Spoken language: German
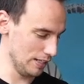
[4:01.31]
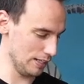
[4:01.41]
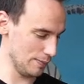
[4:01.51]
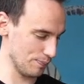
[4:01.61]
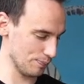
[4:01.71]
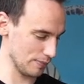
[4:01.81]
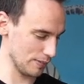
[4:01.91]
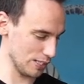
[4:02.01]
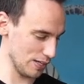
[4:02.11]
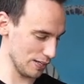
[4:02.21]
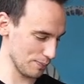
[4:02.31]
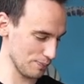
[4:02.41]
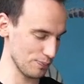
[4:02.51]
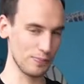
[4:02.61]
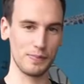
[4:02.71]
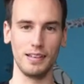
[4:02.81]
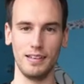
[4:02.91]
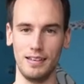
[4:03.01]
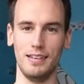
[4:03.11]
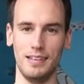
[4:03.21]
Ähm, deswegen
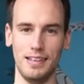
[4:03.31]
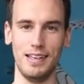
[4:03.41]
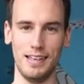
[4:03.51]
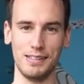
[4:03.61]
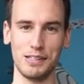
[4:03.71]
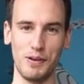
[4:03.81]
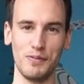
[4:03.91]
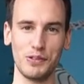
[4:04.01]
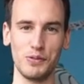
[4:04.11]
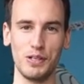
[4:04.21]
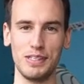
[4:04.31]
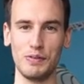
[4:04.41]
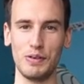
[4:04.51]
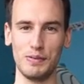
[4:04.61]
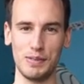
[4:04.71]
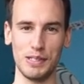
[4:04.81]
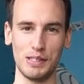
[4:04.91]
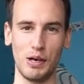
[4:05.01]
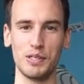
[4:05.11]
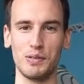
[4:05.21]
jetzt erstmal versuchen, das Ding ein bisschen
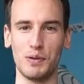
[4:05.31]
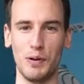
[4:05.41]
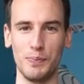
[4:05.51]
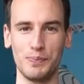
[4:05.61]
sauber zu bekommen.